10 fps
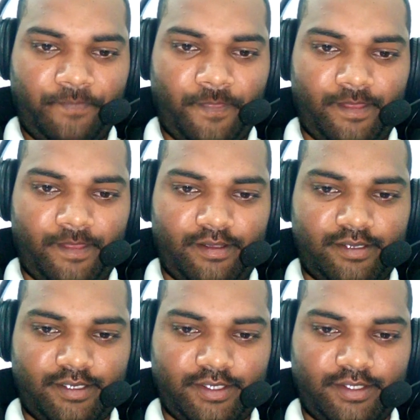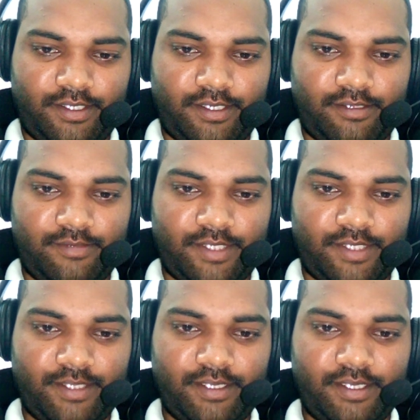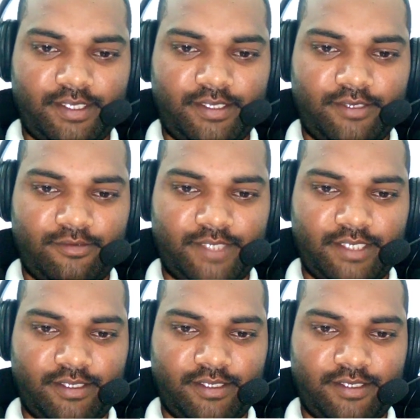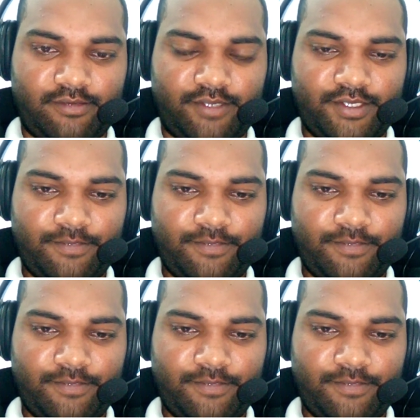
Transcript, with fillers: देखा रास्ता एकदम खतरनाक है घुमाए देख उठे